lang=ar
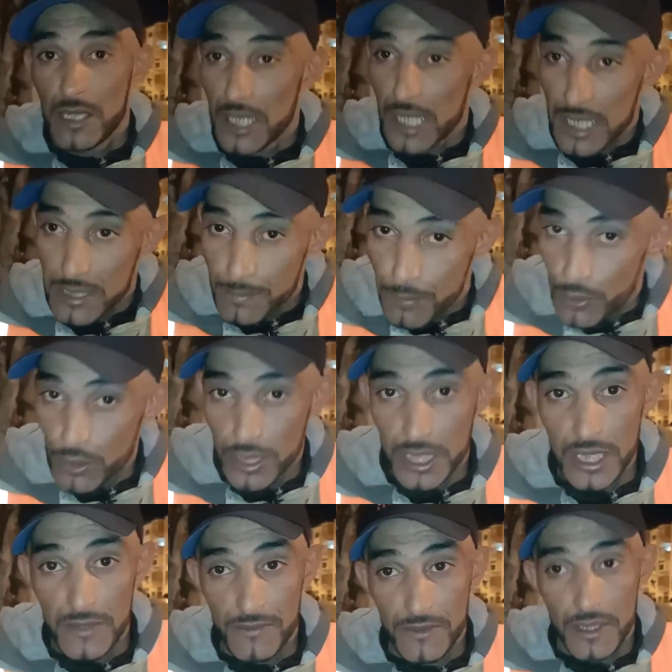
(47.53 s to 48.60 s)
راه
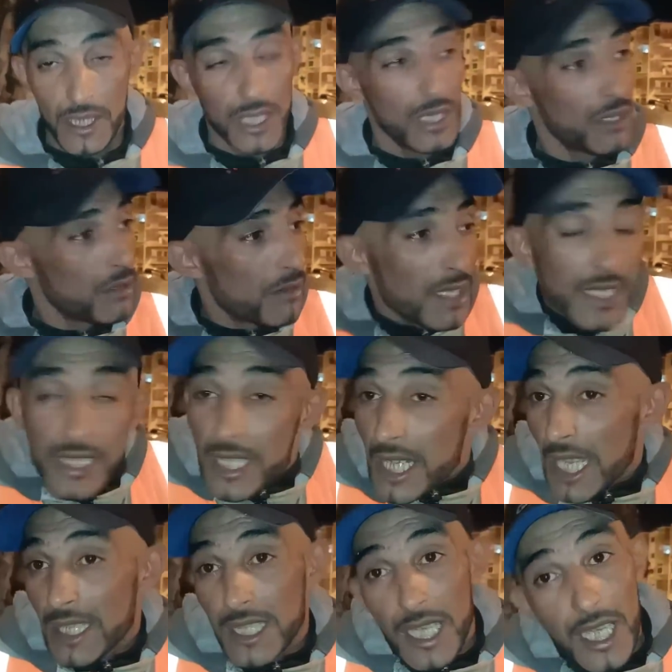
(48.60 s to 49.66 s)
سبورتيف وين يعني
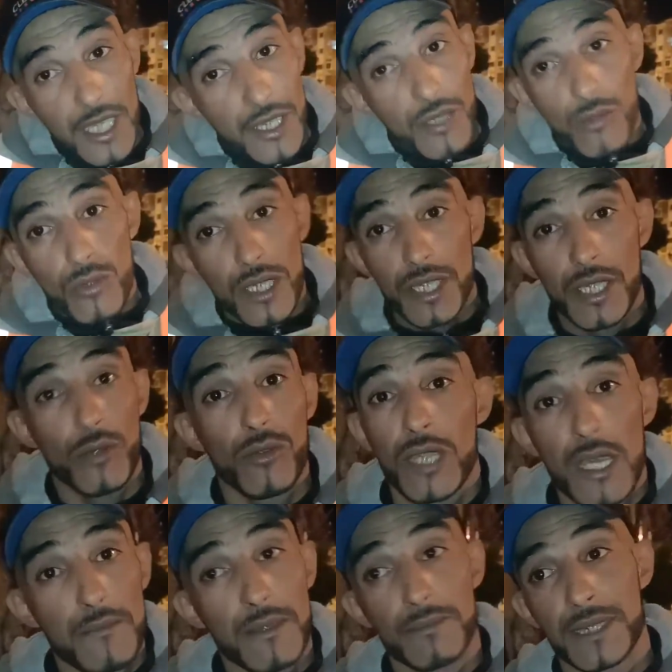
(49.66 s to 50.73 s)
راه حد الان اخويا انا
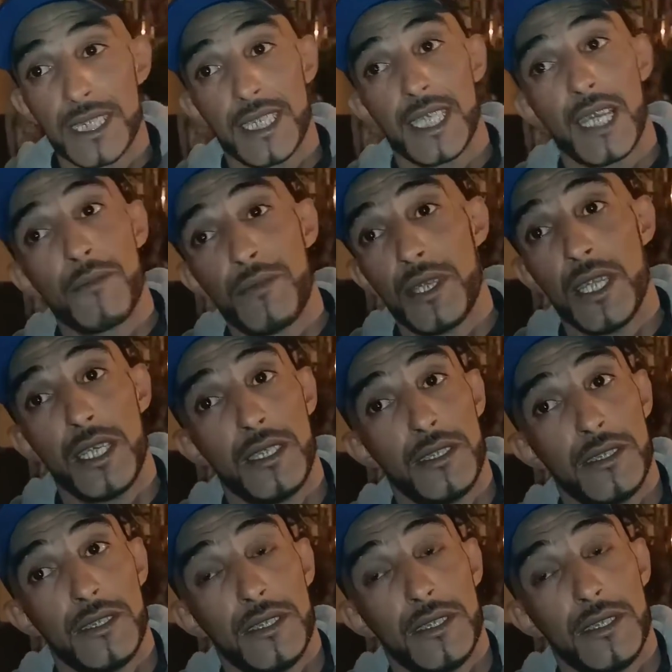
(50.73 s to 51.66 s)
والله ما متيق بالله